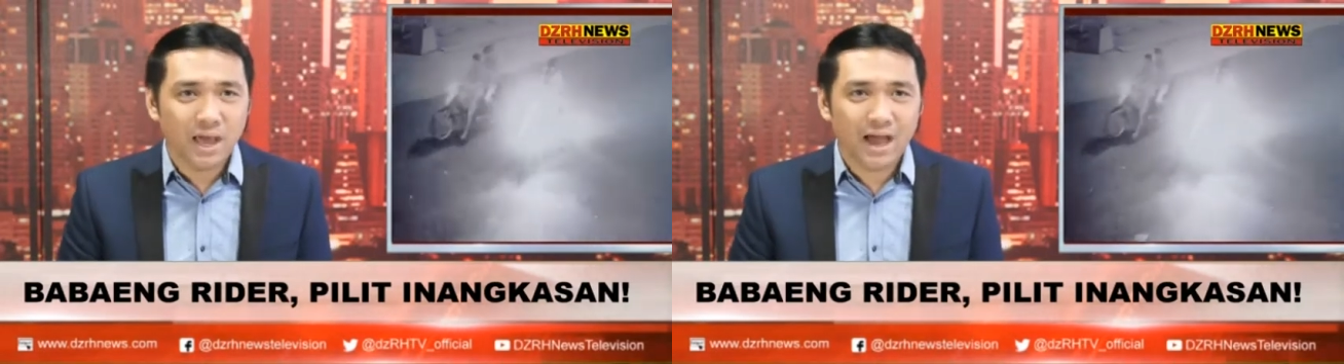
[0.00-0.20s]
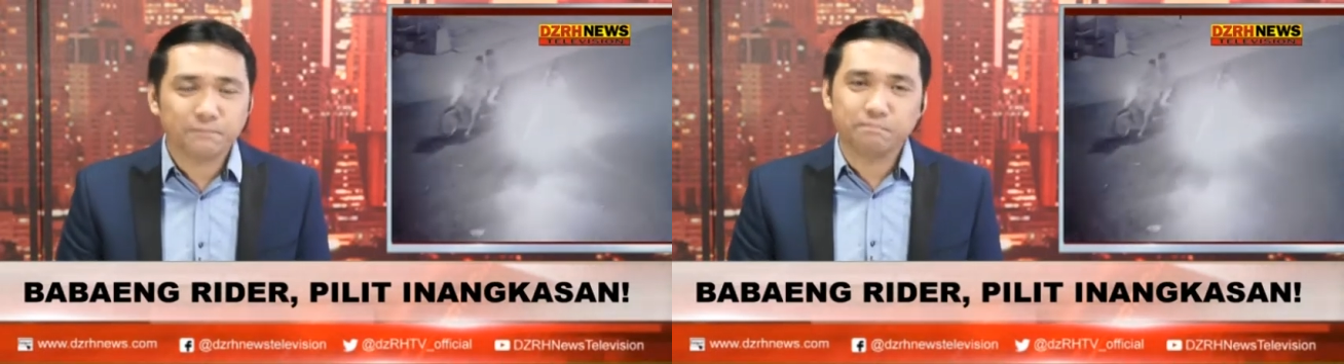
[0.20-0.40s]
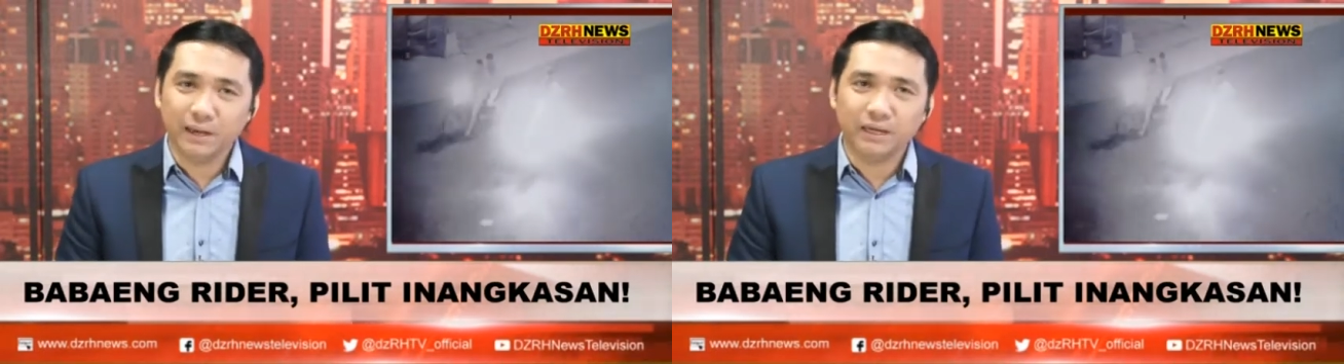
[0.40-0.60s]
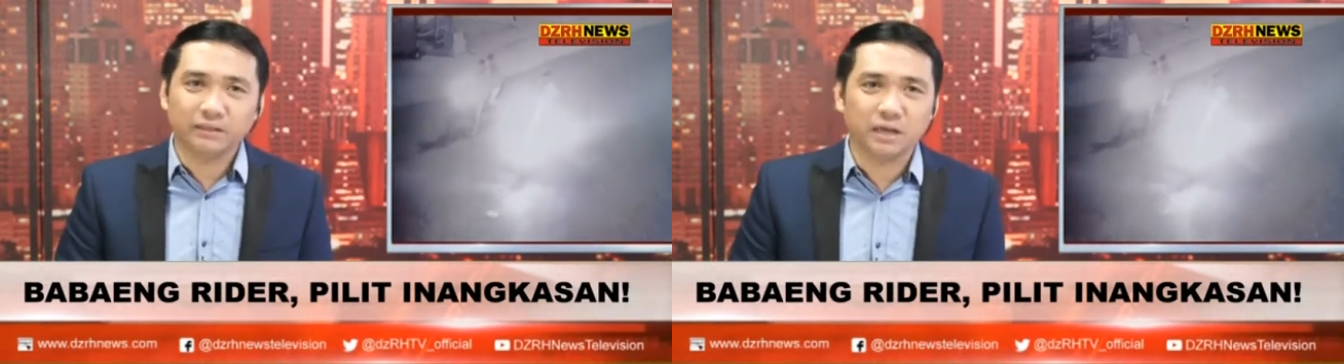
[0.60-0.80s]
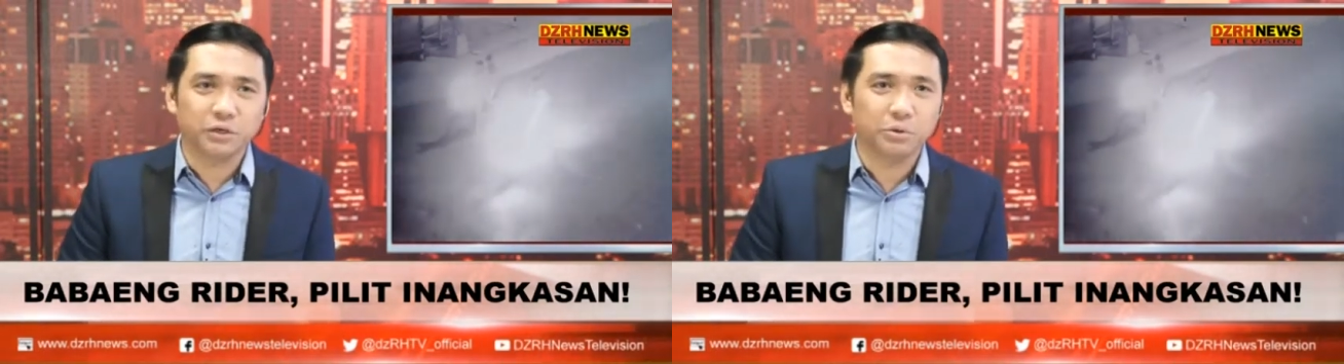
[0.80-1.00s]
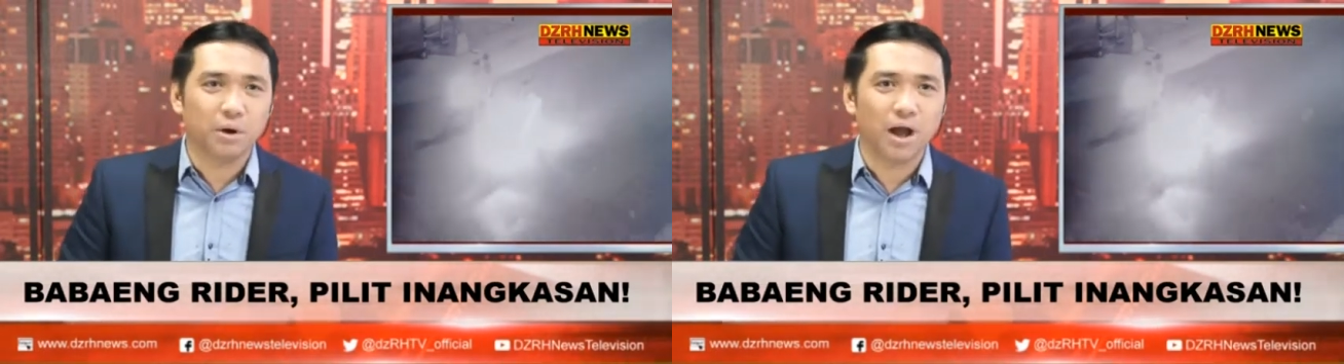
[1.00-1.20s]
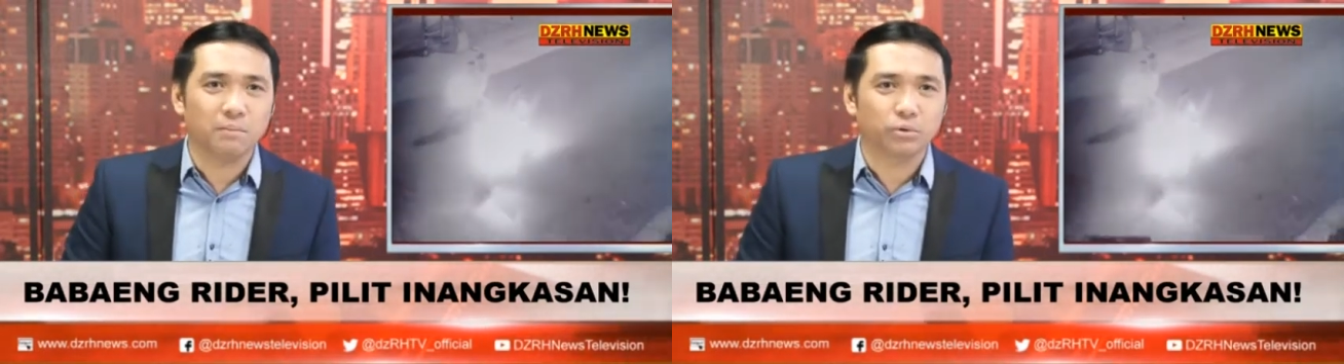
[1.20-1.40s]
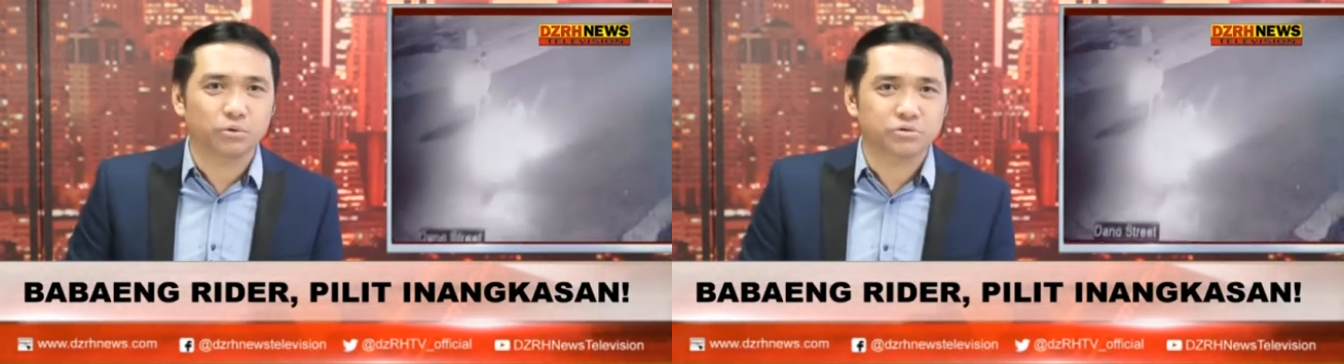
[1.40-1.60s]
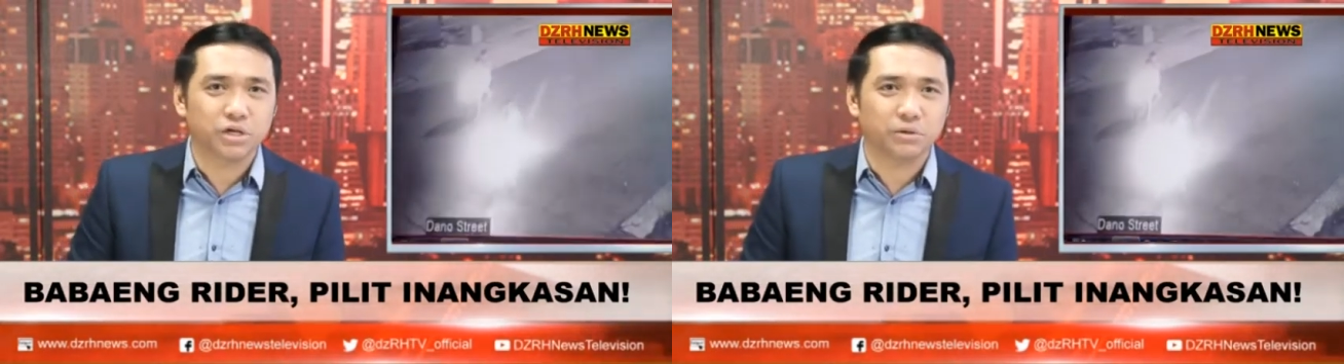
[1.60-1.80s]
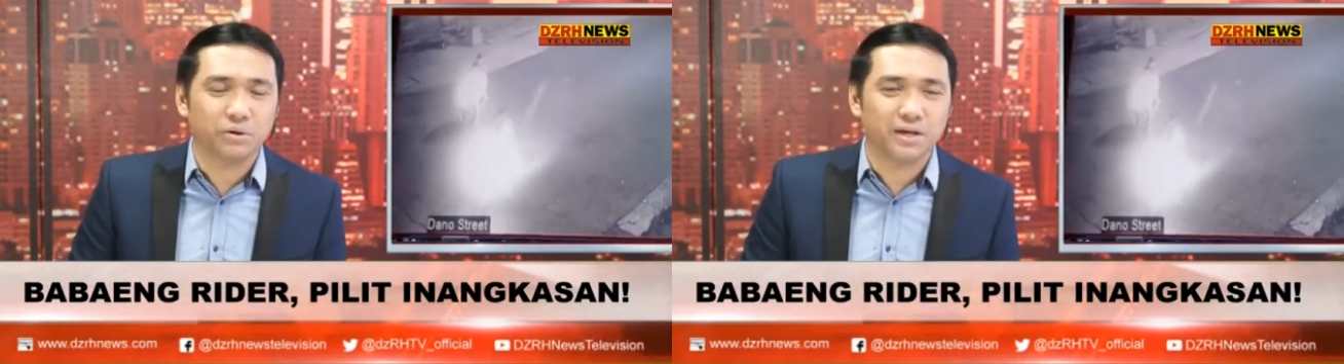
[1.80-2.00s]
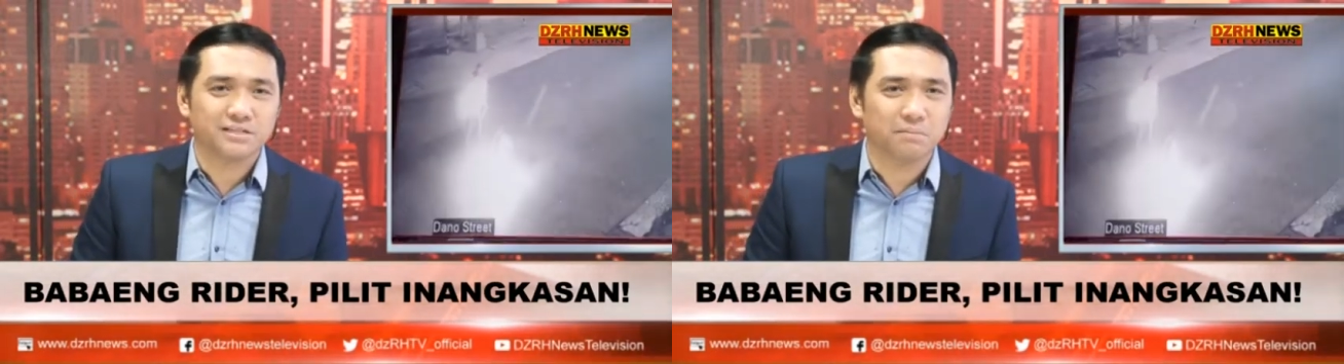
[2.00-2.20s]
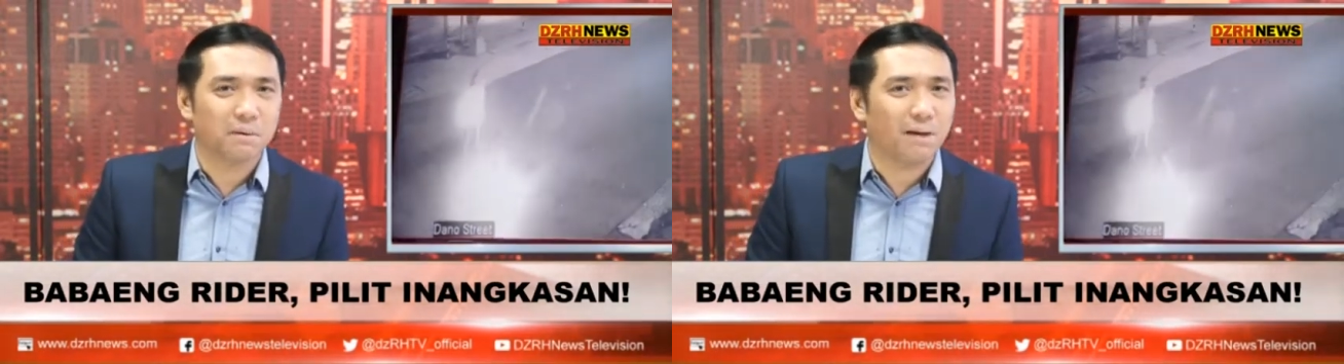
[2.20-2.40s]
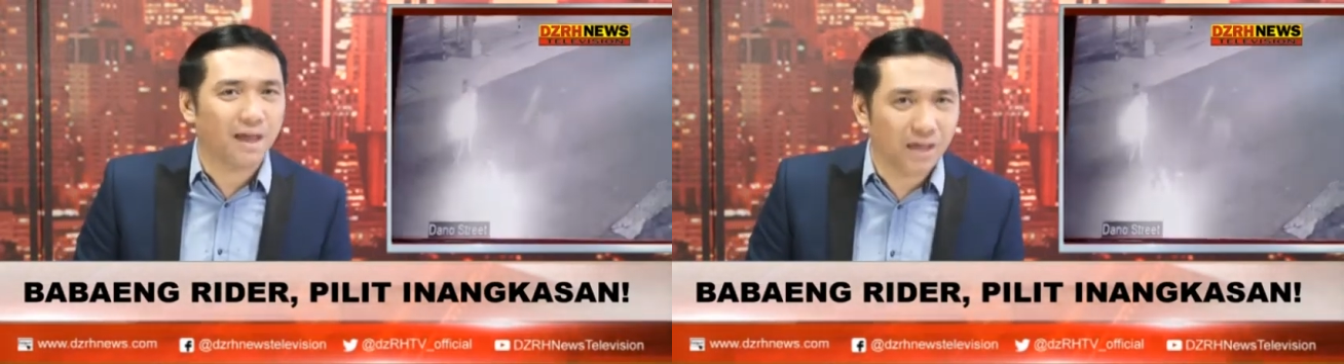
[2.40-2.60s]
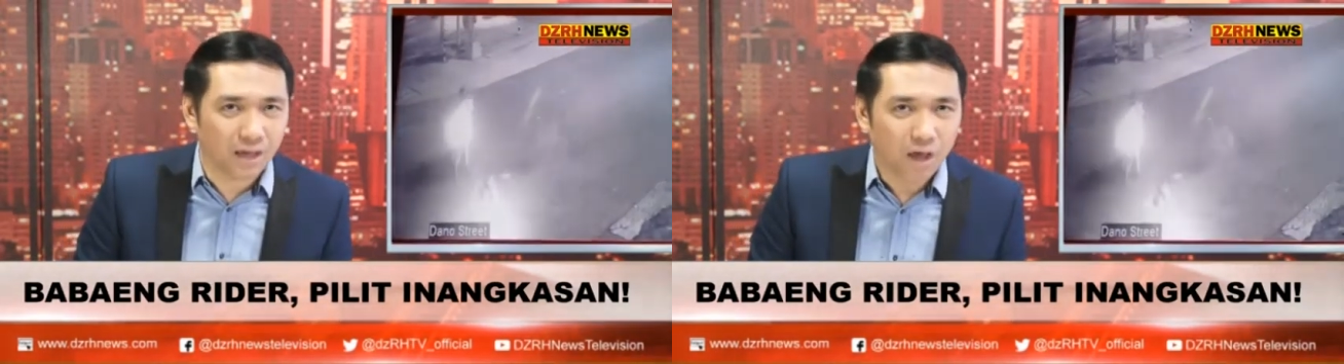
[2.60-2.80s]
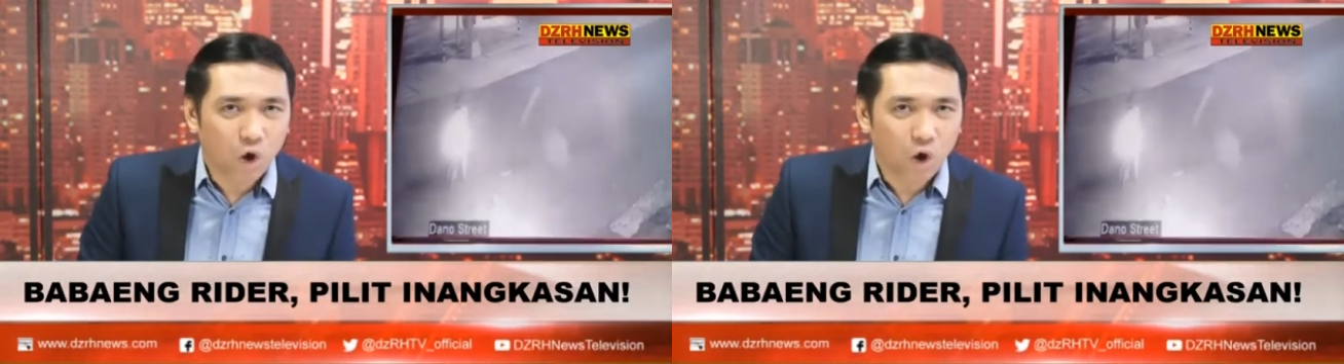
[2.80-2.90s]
at pilit na kinuha ang motorsiklo ng isang babae.